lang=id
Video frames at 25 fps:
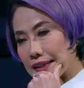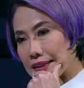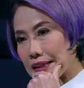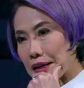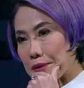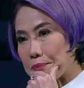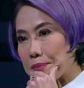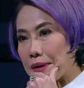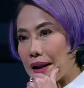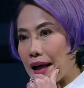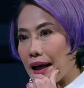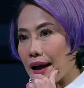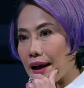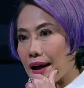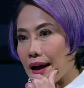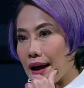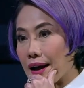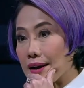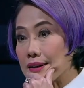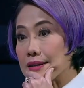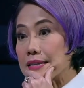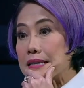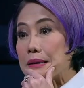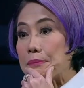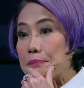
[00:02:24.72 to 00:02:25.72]
latar
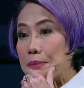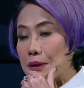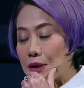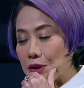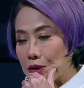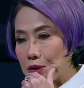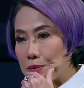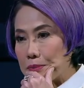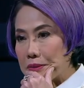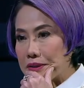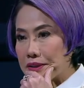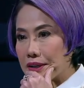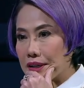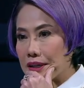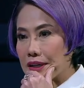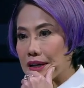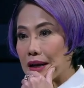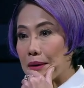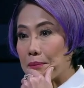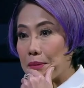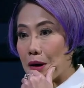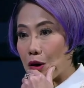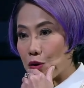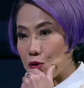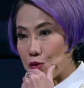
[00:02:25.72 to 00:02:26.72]
belakang sebelum menjadi
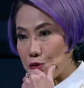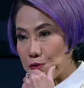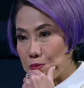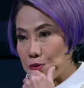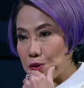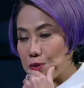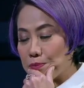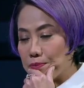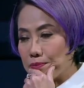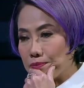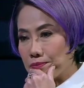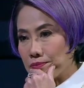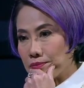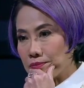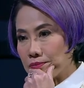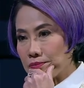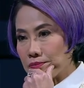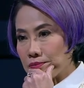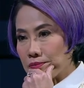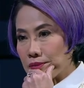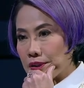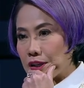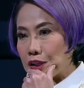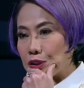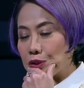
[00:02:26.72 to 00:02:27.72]
kabak umum
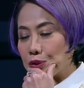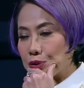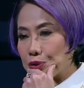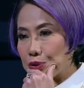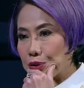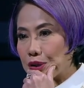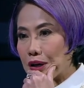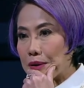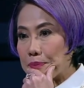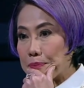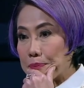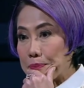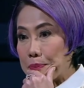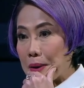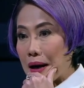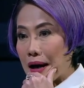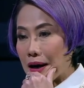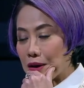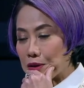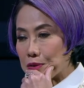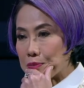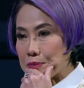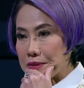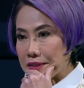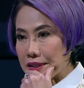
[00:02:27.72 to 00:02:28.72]
itu juga
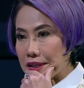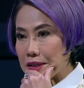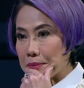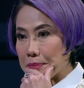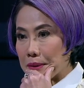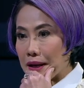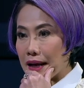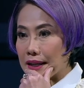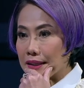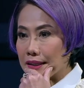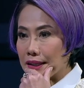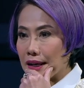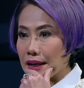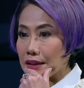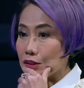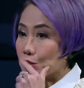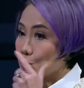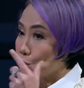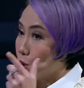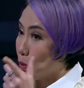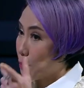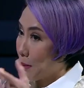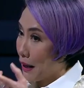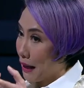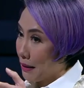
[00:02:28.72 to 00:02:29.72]
harus menjadi perhatian.
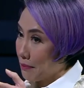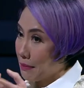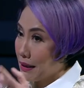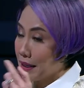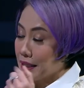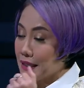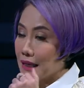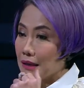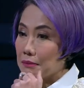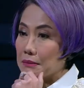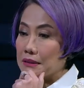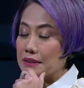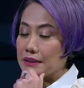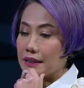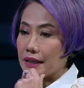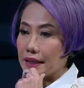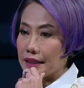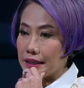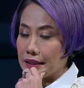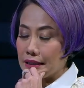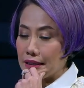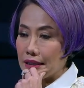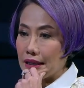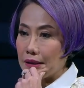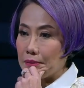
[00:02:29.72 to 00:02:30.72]
Cukup lama ia
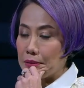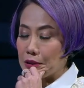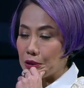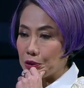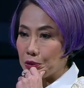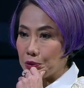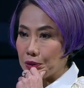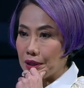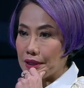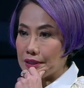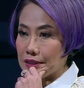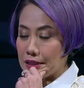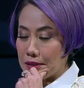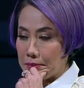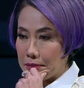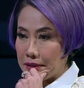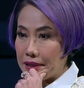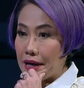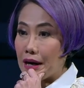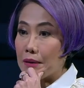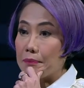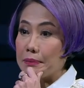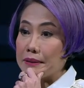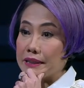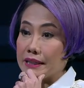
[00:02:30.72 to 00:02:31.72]
menjadi ia bertugas di
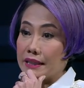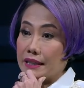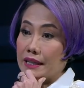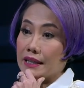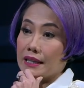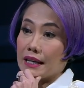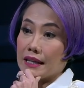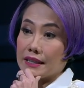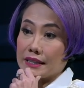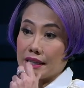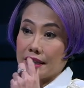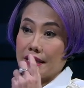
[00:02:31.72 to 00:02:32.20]
bidang penyidikan.